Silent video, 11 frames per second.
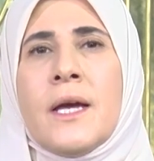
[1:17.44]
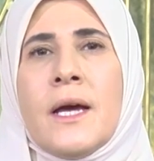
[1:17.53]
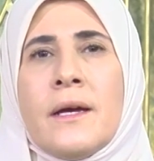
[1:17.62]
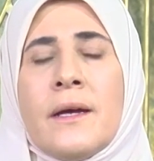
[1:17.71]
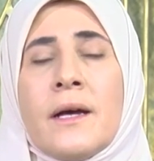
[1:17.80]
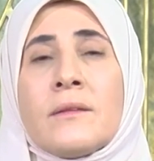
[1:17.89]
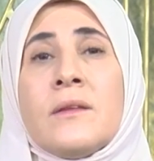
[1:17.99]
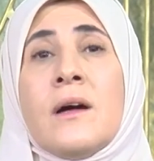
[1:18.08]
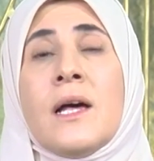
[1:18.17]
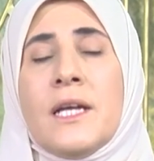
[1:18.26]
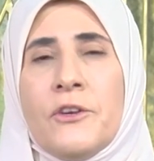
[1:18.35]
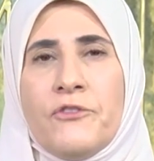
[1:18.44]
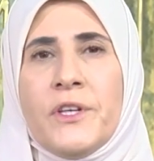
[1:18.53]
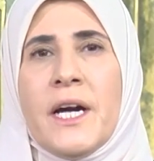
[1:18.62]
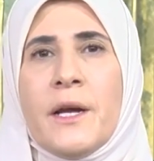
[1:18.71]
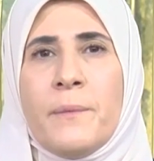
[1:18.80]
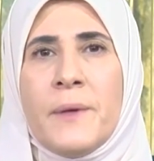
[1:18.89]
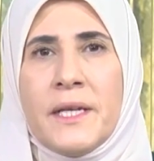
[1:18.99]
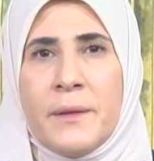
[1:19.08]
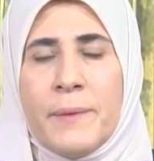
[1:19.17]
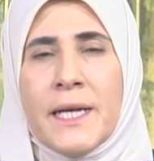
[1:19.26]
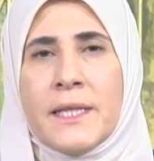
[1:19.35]
آه، الضالع في حرب
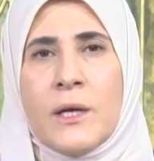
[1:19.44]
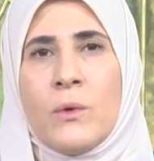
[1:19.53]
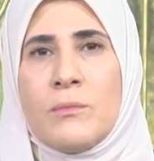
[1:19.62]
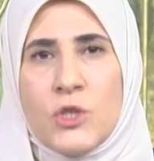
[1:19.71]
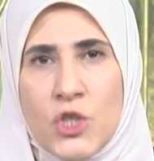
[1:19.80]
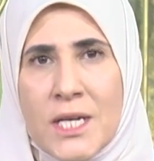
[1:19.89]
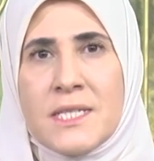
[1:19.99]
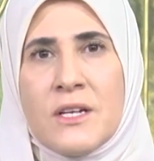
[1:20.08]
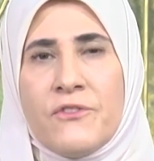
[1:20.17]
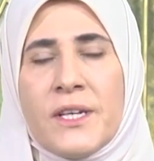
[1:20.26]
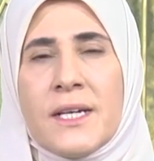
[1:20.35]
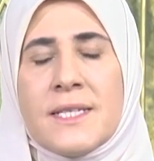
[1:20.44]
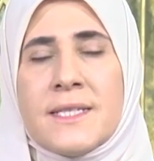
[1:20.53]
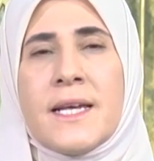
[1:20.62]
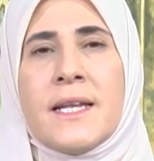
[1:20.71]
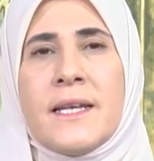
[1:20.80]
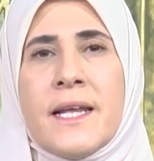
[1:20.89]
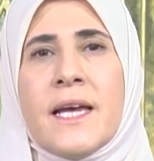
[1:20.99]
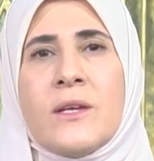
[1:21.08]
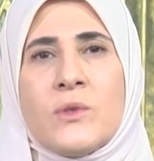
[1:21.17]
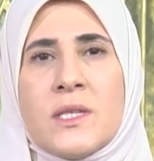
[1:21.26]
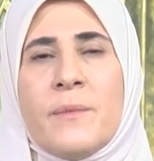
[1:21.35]
الاباده والمجازر في غزه لا
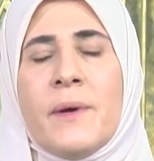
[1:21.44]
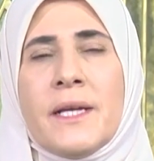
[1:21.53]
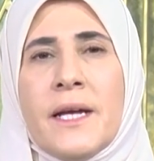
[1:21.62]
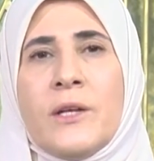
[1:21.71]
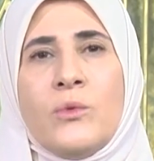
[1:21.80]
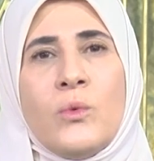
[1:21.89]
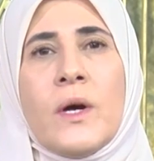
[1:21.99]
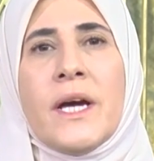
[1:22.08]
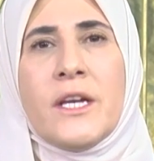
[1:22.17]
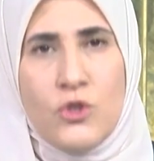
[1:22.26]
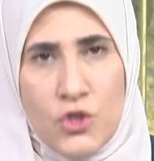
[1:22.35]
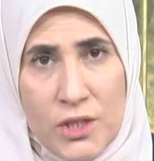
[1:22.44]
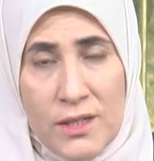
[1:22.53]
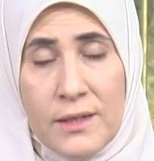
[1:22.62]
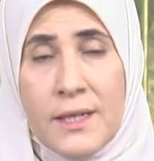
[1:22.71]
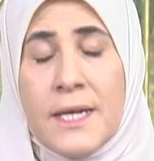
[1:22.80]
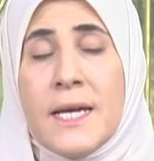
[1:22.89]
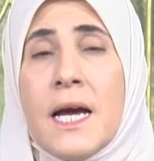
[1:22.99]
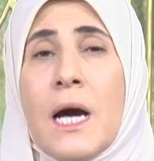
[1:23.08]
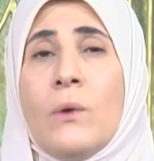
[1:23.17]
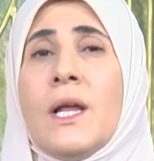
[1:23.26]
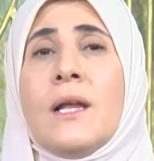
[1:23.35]
يستبعد عنه اي شيء.
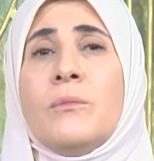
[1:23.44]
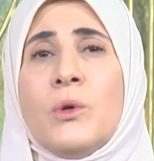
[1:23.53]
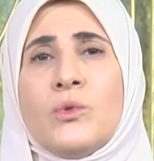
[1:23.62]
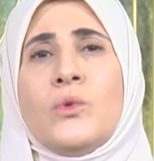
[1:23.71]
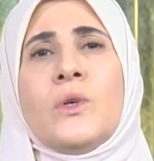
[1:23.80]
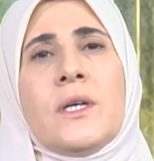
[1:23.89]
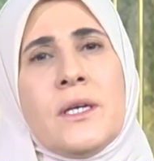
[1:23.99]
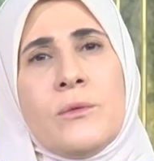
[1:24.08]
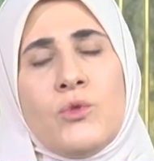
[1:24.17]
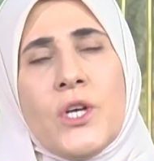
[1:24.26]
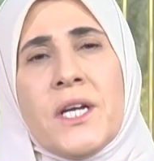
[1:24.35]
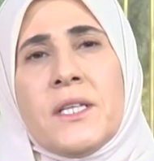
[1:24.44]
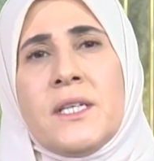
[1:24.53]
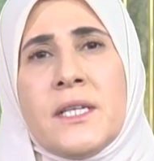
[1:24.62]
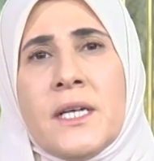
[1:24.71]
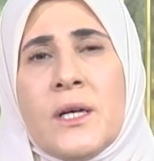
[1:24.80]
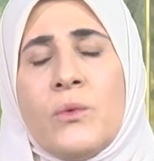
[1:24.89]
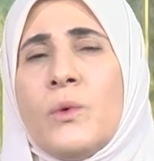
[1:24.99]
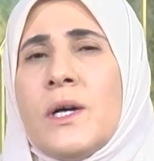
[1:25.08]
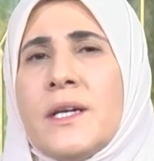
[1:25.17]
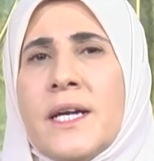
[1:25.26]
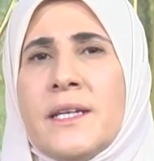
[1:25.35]
حول هالموضوع آه، مشاهدينا
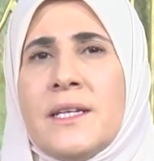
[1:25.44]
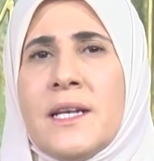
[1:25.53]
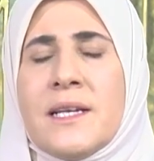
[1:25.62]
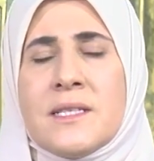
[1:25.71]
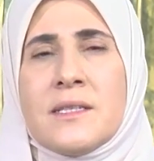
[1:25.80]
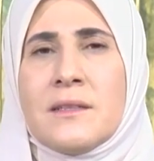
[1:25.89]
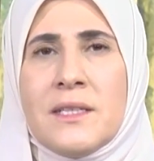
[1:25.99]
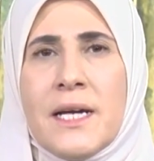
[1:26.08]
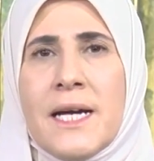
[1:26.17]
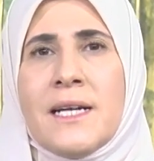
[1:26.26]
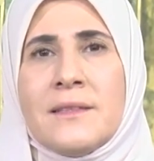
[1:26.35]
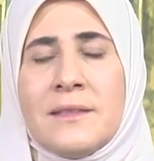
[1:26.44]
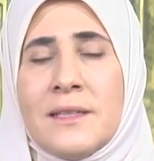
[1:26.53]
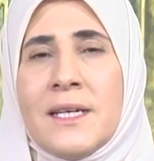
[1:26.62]
ويعني لا يستطيع احد